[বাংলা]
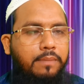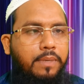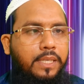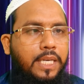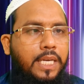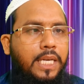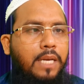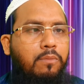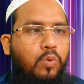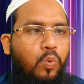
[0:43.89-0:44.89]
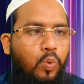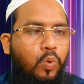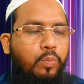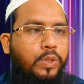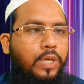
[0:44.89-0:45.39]
দিবেন এবং কোনো
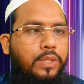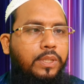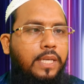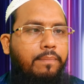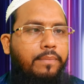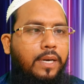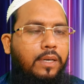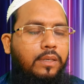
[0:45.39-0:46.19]
বিষয় যদি আপনার